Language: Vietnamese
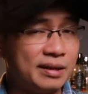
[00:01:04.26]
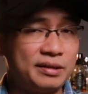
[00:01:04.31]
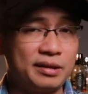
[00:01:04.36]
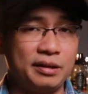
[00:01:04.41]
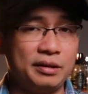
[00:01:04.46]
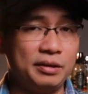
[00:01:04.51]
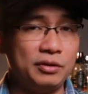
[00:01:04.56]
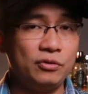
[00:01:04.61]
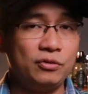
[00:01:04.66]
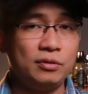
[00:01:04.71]
để
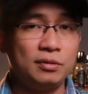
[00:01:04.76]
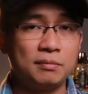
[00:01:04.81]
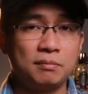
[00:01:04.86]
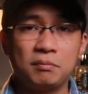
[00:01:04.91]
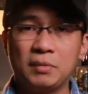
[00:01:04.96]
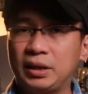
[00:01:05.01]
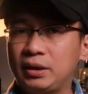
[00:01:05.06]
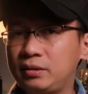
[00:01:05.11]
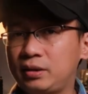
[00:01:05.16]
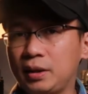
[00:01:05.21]
sở hữu
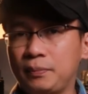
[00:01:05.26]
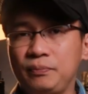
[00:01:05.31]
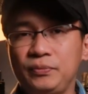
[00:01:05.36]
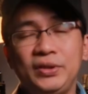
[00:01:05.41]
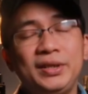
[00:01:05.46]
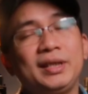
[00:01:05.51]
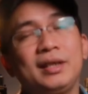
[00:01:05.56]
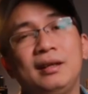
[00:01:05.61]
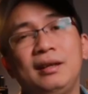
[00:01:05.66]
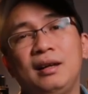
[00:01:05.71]
bất chấp
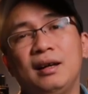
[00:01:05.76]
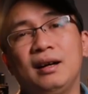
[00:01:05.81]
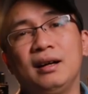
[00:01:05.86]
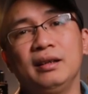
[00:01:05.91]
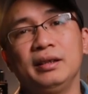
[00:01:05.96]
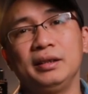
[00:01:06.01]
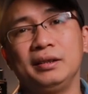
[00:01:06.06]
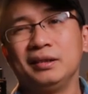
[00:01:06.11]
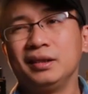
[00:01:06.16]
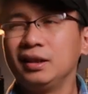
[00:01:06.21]
những cái
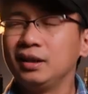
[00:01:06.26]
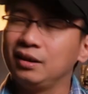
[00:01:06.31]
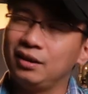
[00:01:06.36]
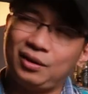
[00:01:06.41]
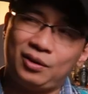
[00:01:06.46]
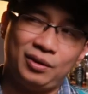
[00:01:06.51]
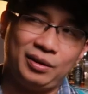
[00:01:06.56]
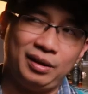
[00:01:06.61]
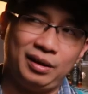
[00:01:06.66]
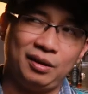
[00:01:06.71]
lời
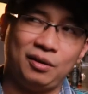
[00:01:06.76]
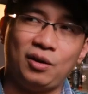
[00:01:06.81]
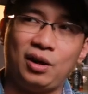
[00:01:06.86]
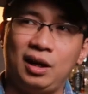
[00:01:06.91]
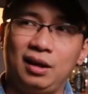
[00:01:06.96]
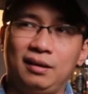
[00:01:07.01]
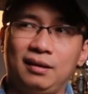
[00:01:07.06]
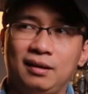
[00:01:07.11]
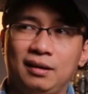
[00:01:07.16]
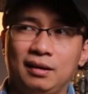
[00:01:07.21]
có thể
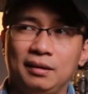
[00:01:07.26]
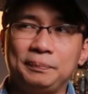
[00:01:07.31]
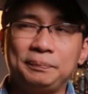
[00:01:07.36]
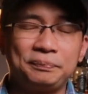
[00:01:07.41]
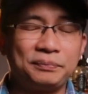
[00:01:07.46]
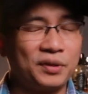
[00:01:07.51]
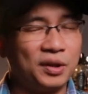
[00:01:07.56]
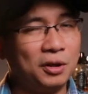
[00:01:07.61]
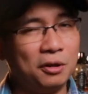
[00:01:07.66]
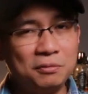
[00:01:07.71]
gọi là
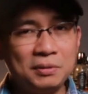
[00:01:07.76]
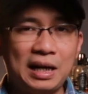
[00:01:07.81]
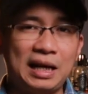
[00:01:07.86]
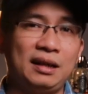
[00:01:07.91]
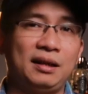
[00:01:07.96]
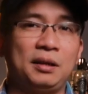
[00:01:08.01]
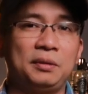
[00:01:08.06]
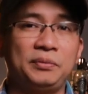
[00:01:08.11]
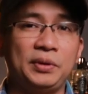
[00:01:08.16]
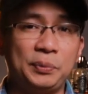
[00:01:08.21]
không
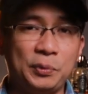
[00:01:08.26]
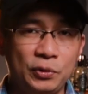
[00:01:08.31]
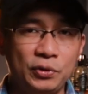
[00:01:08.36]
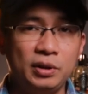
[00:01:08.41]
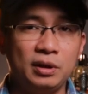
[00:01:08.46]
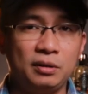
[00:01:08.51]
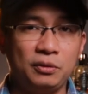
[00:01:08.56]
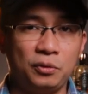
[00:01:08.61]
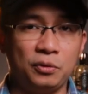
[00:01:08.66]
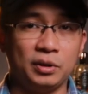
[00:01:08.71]
hài lòng về mùi
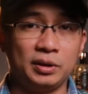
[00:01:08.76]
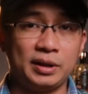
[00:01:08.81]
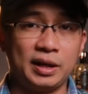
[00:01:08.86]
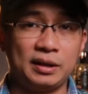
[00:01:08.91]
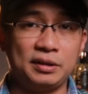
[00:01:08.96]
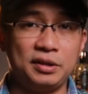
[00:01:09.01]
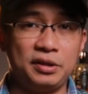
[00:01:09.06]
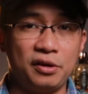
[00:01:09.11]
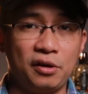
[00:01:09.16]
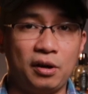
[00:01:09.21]
hương của
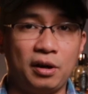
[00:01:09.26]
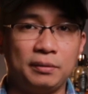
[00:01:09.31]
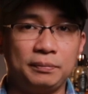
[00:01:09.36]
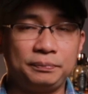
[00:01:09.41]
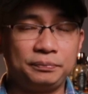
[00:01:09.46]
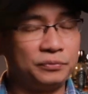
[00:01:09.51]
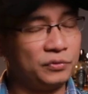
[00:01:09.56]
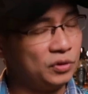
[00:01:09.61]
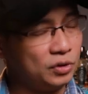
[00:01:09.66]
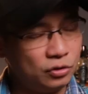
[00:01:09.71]
nhà Dior
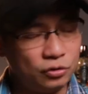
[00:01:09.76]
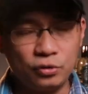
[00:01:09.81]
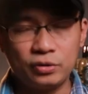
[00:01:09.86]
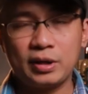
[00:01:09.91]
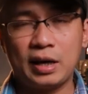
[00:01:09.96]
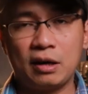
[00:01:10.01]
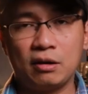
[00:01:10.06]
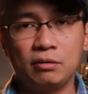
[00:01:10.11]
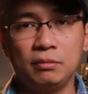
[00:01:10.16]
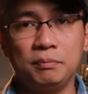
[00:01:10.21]
nhưng dù
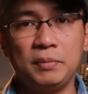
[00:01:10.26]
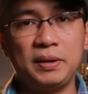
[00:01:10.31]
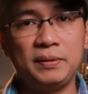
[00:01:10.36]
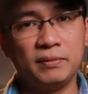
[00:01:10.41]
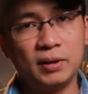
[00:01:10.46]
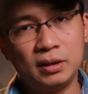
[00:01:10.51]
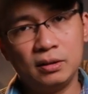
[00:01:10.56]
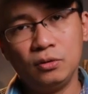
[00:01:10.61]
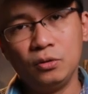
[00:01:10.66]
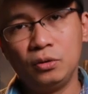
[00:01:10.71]
sao
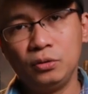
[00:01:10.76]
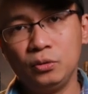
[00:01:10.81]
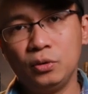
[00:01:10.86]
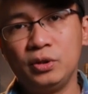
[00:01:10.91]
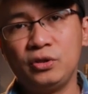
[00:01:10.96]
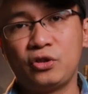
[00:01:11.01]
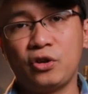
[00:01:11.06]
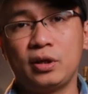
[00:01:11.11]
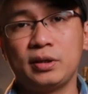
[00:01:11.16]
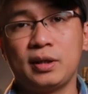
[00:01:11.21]
mình vẫn luôn
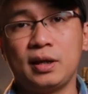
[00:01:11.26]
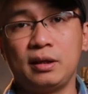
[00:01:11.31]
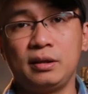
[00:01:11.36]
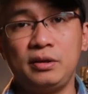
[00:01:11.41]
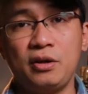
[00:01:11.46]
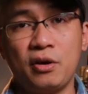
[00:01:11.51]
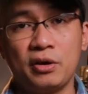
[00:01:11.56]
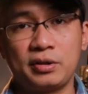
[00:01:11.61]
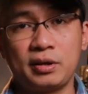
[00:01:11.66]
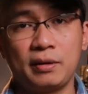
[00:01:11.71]
luôn cho rằng
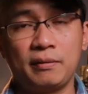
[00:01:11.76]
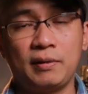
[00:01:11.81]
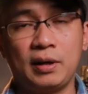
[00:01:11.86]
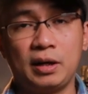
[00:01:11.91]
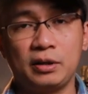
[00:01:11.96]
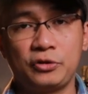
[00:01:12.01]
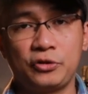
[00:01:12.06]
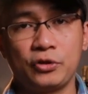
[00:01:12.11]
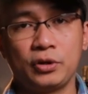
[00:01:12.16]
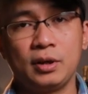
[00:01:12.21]
Dior
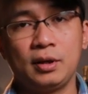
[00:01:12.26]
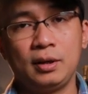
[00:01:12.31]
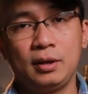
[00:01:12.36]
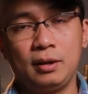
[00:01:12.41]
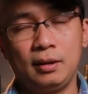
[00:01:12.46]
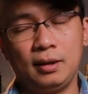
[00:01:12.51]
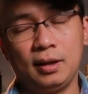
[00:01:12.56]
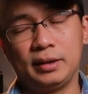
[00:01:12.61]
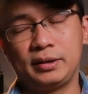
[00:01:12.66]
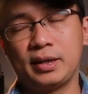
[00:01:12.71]
Sauvage
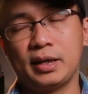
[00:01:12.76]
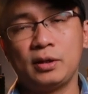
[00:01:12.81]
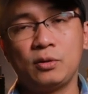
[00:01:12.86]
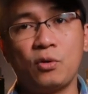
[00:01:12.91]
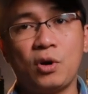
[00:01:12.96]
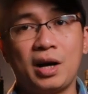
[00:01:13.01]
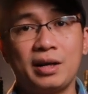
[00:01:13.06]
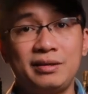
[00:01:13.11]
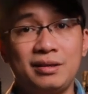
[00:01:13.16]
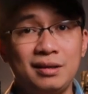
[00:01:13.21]
là chai nước
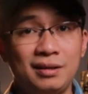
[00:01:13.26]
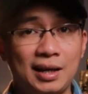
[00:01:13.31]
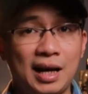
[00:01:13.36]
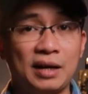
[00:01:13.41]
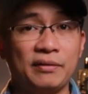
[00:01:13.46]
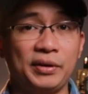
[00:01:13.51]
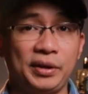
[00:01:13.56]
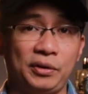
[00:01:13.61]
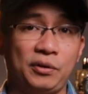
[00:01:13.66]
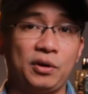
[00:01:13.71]
hoa xứng
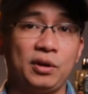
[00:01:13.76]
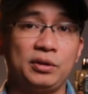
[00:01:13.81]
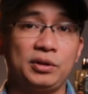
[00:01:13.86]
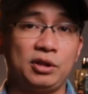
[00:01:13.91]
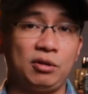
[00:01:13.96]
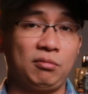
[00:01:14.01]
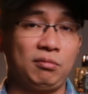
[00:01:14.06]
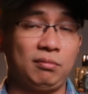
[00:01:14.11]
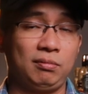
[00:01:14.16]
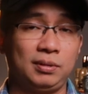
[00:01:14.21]
đáng phải có
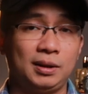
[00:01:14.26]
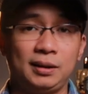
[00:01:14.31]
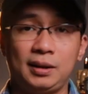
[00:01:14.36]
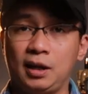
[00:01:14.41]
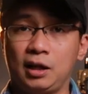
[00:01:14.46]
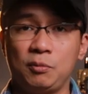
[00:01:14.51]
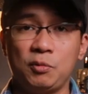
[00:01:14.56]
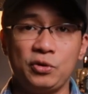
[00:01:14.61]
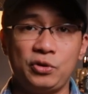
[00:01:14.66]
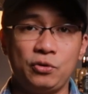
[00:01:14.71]
trong tất
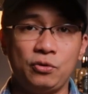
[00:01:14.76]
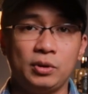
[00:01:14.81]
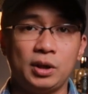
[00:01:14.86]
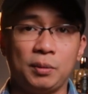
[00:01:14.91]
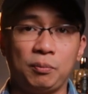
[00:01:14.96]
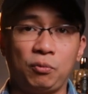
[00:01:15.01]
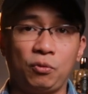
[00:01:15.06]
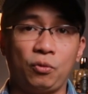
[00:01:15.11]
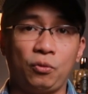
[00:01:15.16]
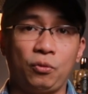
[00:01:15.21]
cả các bộ sưu
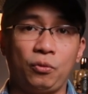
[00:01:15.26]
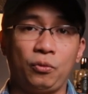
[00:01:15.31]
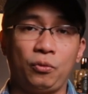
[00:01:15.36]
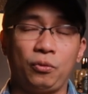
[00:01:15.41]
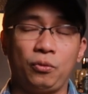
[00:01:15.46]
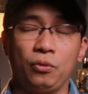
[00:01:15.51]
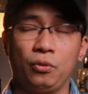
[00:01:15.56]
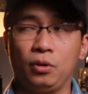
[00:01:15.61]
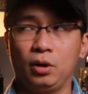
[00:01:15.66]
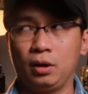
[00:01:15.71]
tập
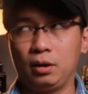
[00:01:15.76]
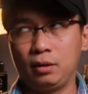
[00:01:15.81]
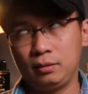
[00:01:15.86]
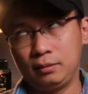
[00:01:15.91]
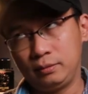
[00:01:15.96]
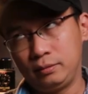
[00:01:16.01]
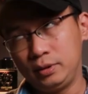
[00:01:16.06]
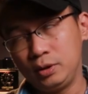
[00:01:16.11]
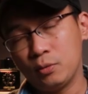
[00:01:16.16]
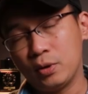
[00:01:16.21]
của
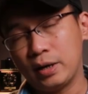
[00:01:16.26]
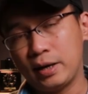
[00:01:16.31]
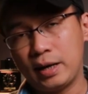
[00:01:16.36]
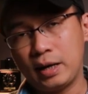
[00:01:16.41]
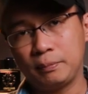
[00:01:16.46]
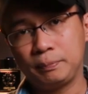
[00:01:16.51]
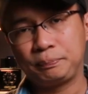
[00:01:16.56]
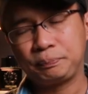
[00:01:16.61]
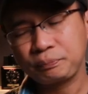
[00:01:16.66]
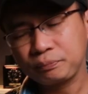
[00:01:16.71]
nước hoa
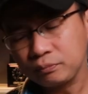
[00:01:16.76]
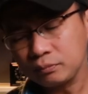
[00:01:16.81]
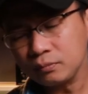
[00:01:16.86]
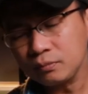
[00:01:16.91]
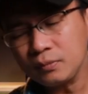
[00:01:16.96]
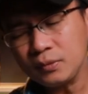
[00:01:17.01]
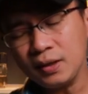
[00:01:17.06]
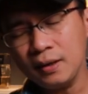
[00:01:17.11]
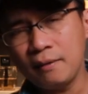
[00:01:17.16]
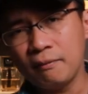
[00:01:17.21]
nam
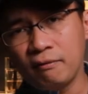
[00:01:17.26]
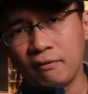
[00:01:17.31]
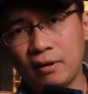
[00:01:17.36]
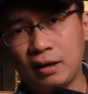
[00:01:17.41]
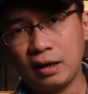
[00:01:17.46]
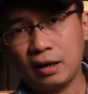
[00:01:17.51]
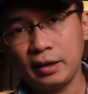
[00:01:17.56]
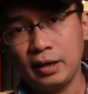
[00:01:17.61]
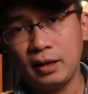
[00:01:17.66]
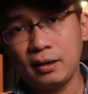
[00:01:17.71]

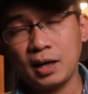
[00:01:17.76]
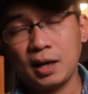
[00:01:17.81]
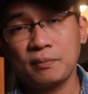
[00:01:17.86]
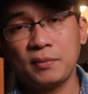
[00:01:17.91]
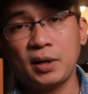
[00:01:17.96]
và đến năm